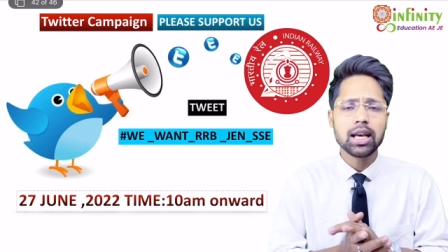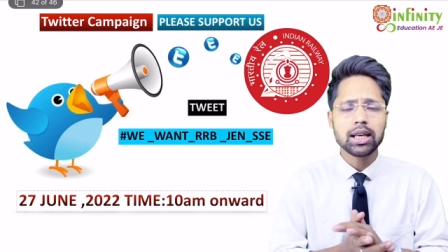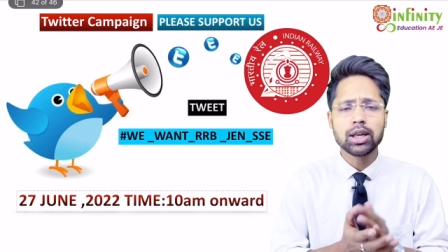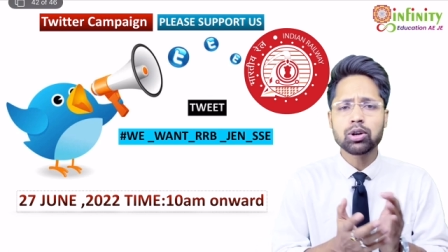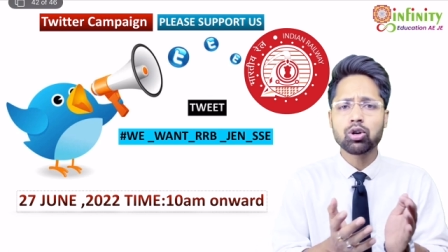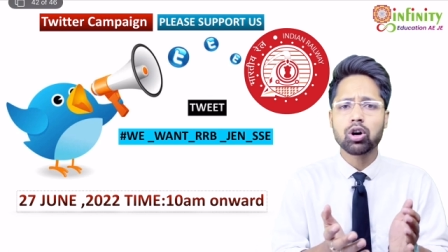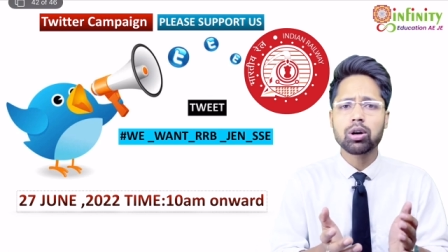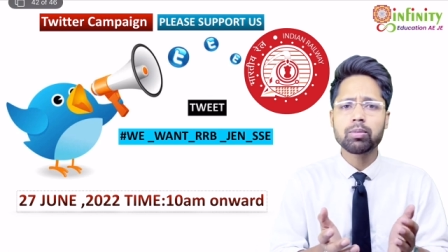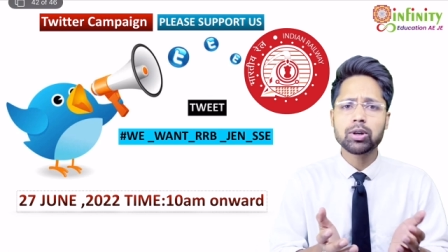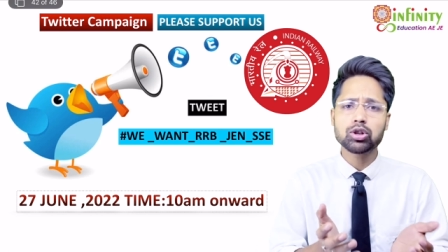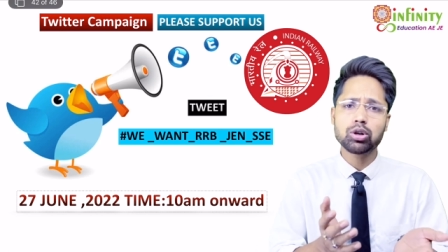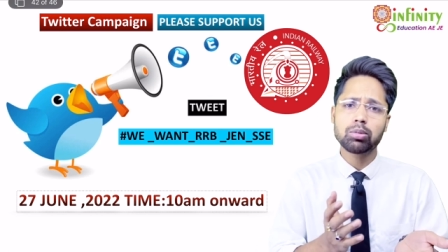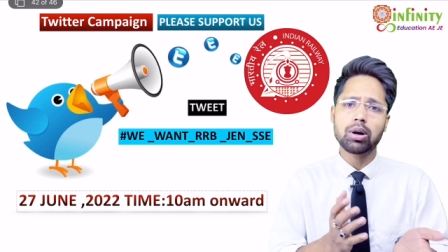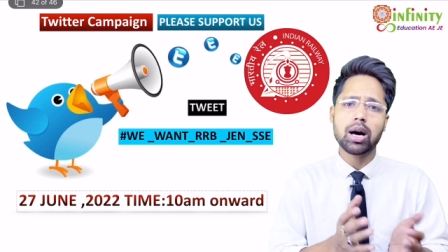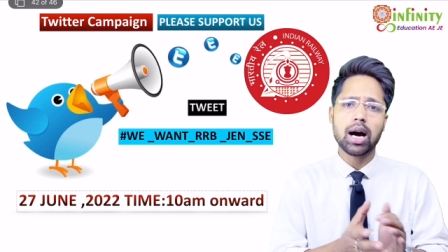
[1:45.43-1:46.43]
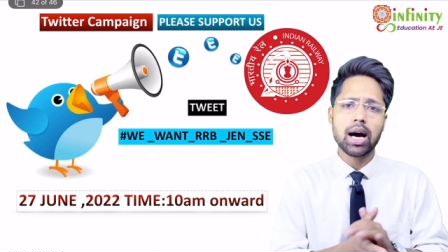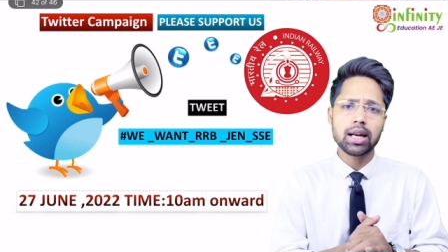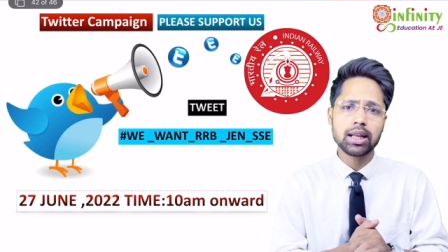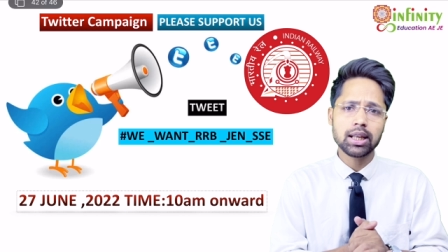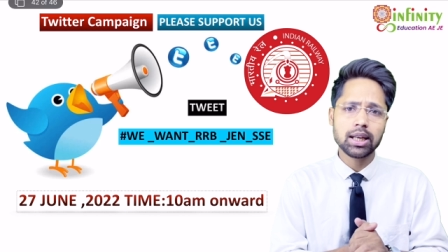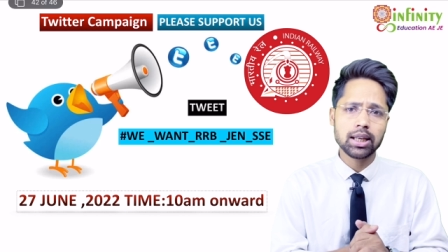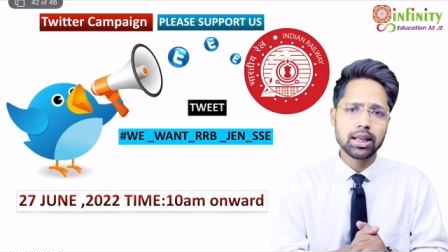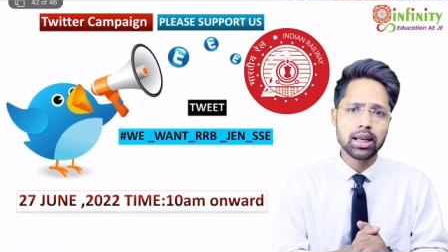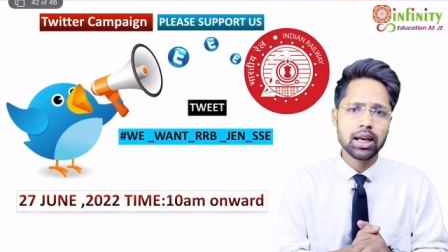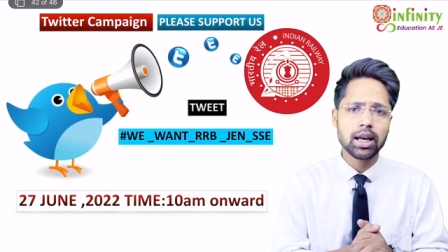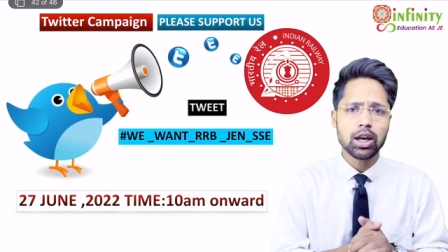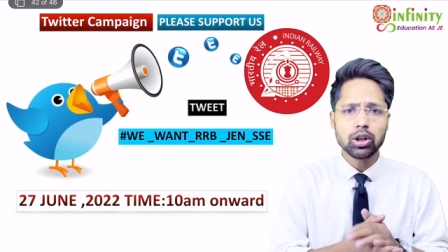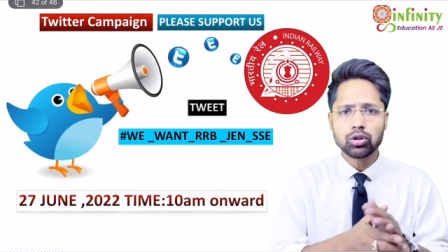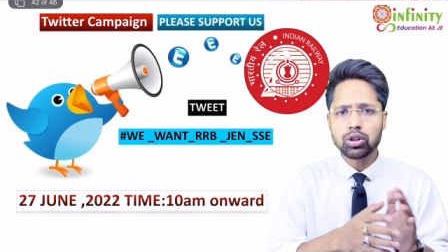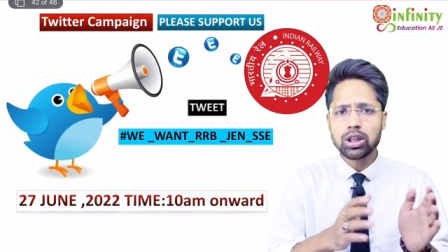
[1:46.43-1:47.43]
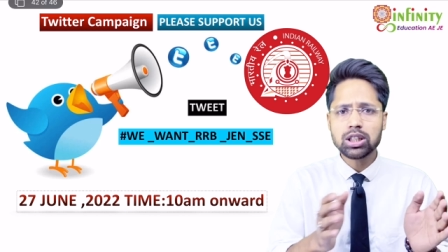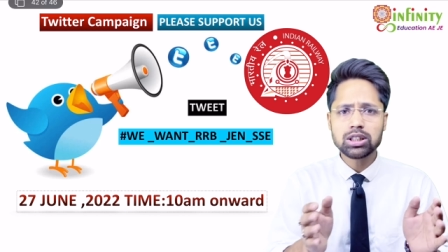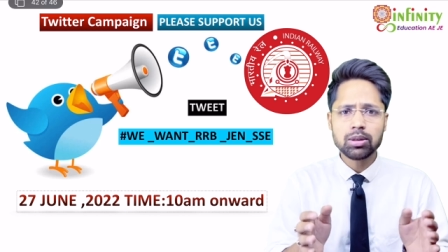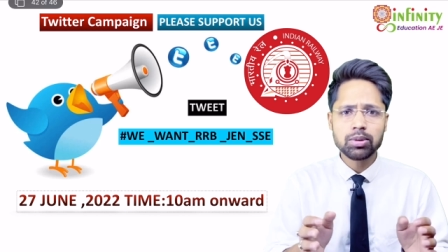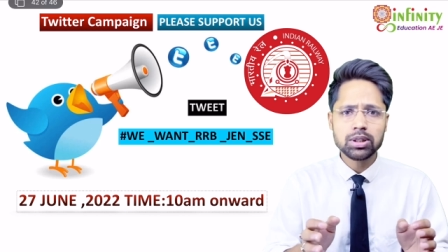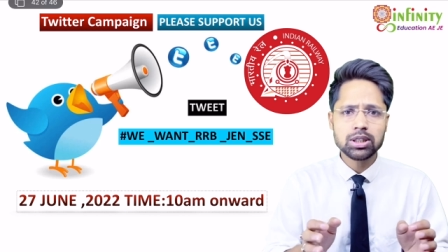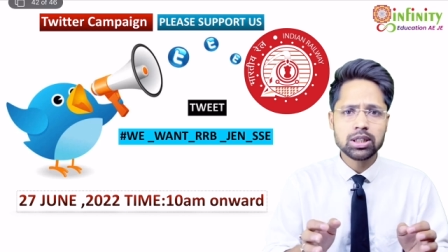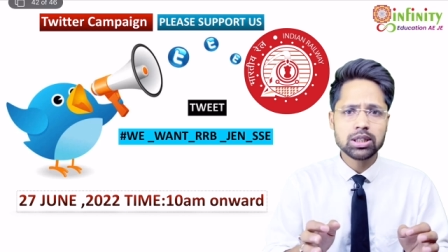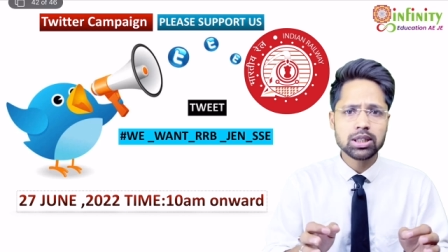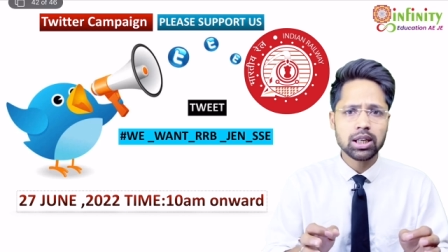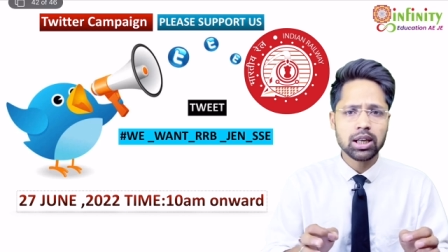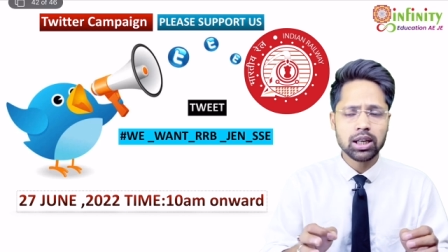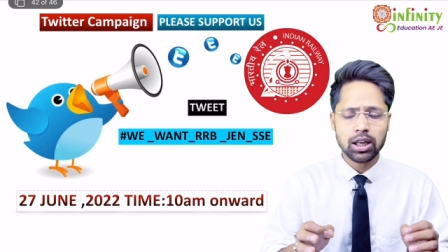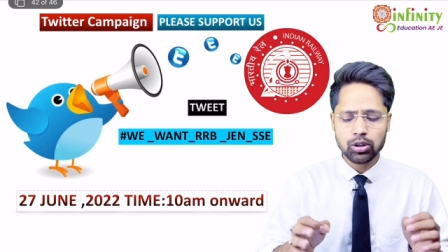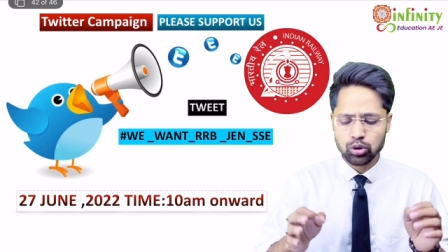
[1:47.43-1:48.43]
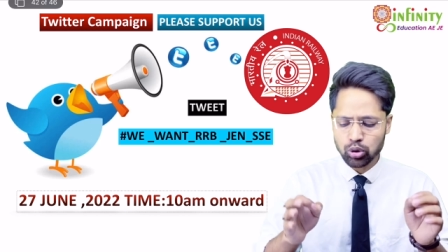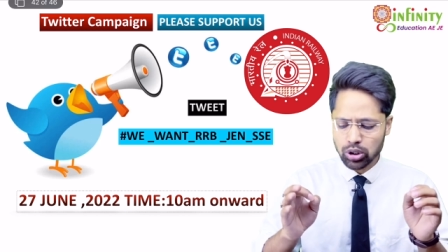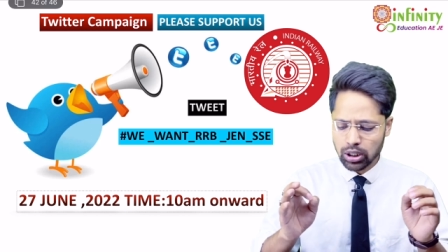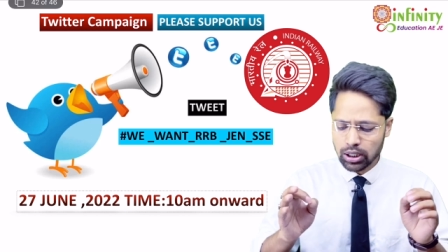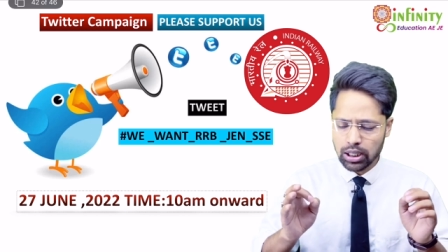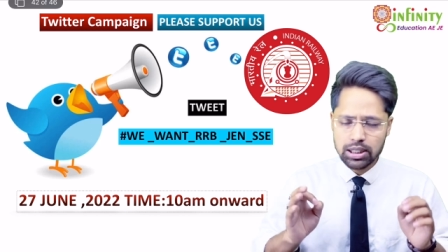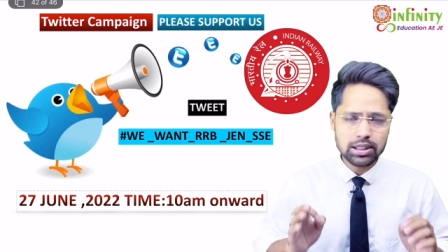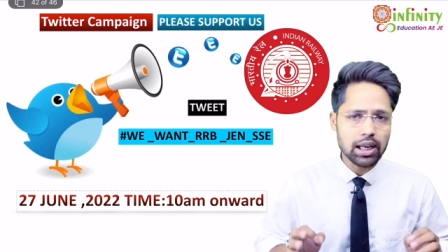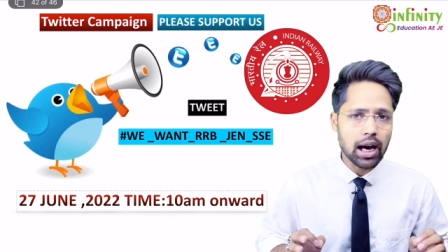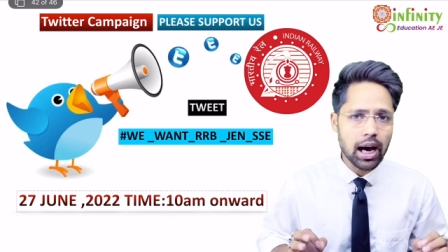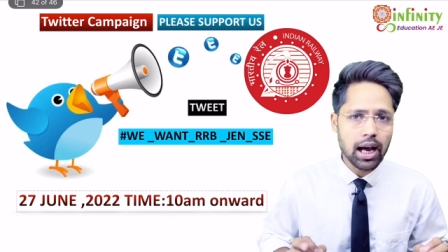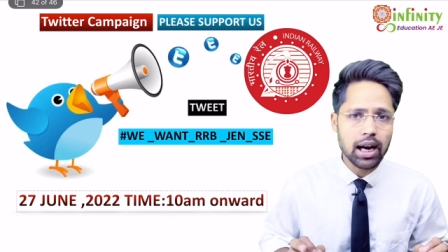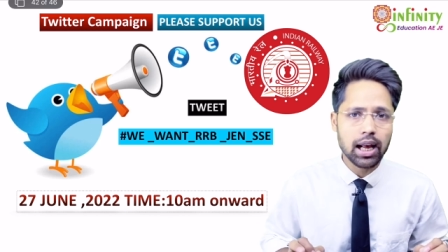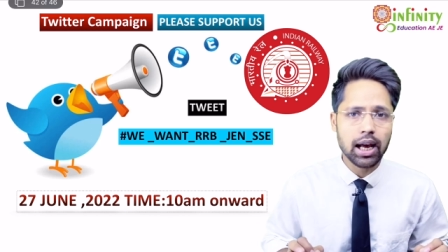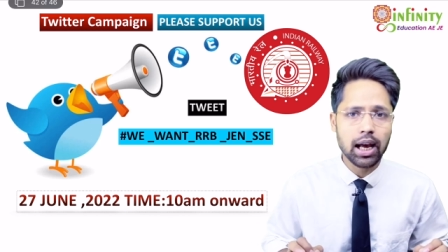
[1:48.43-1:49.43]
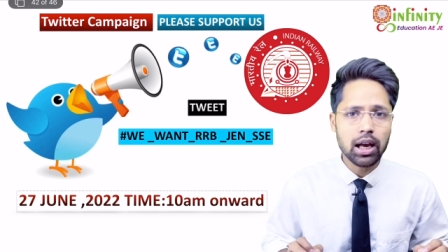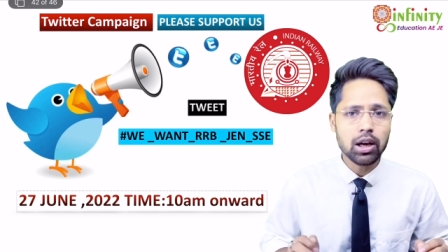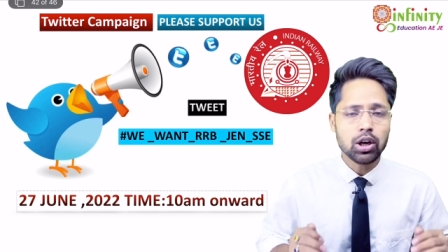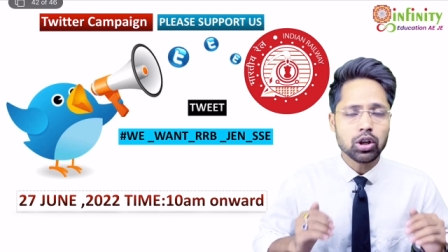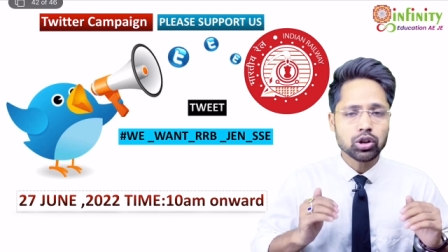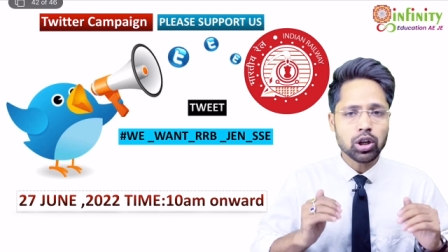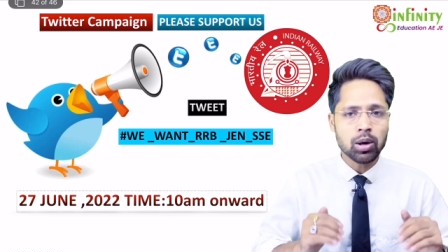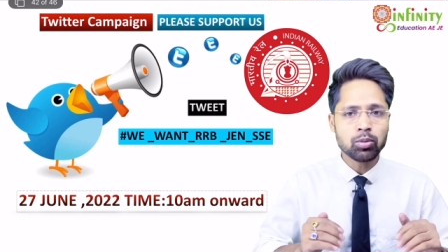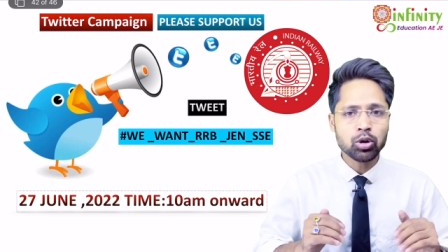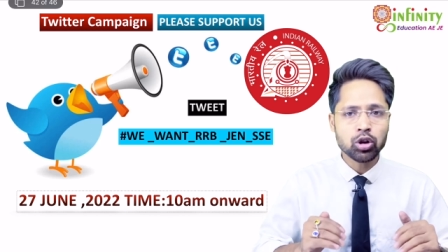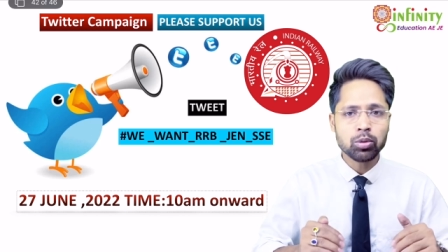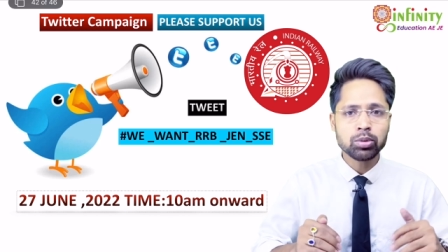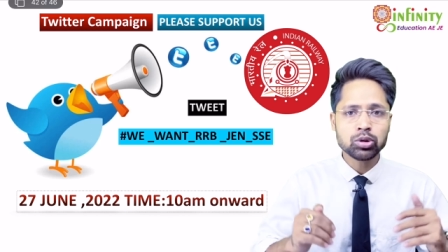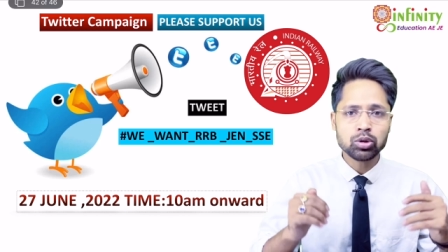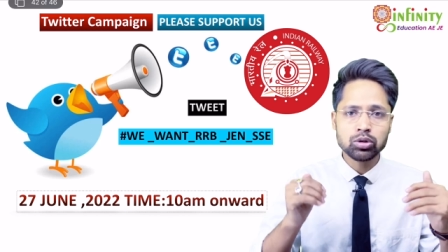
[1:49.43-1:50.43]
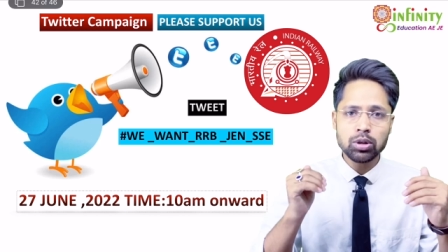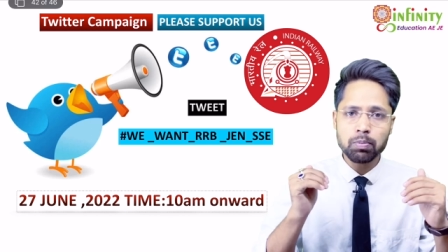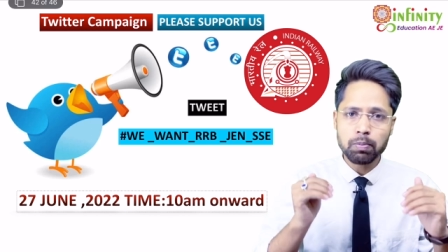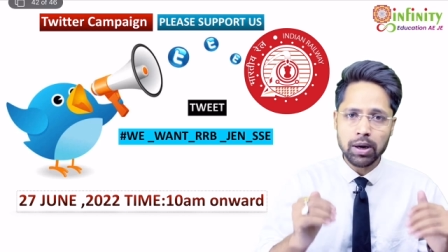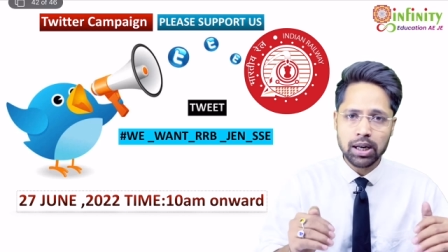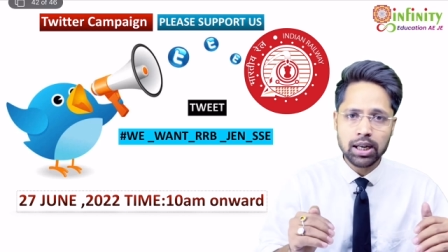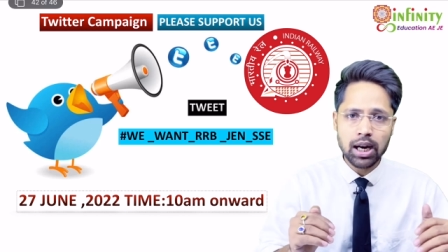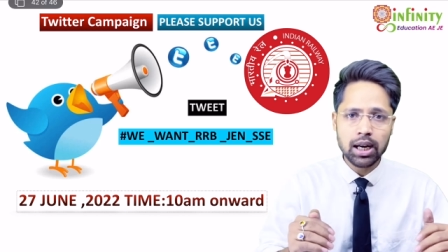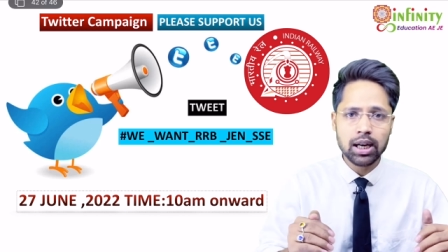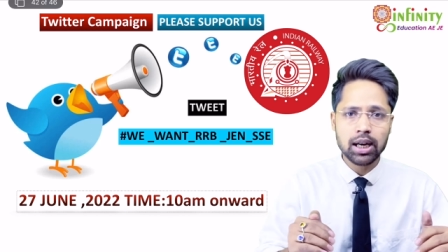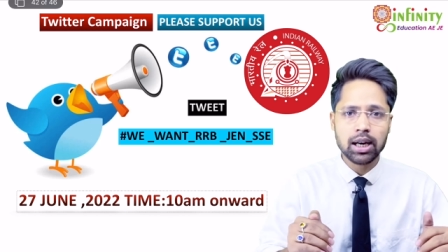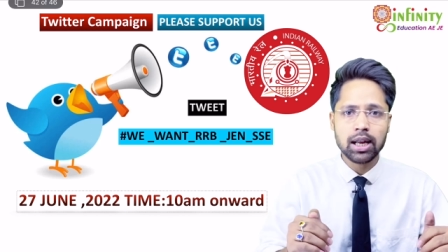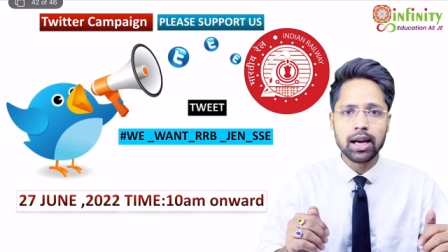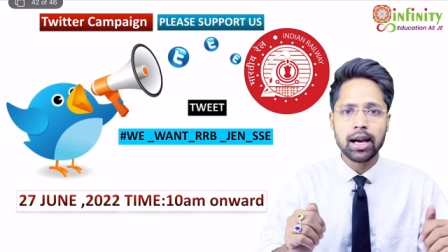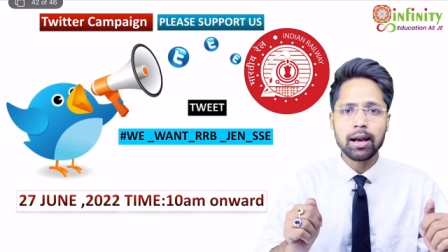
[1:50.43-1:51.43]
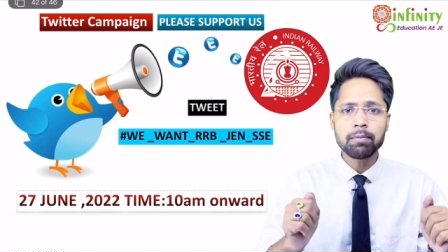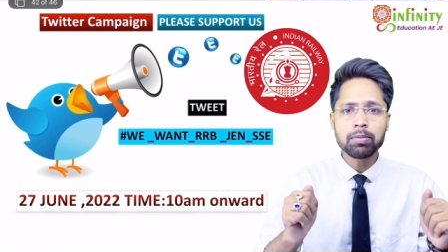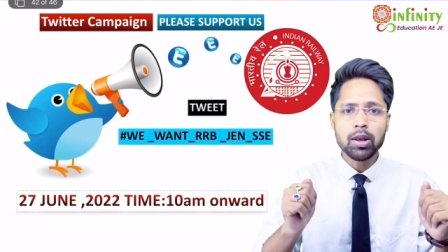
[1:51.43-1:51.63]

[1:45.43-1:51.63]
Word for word: कि गवर्नमेंट जॉब आ नहीं रही है तो ये सभी चीज़ से लेकर चूंकि लिक्स आ रहा है तो हम लोग को बस उसे पक्का करना है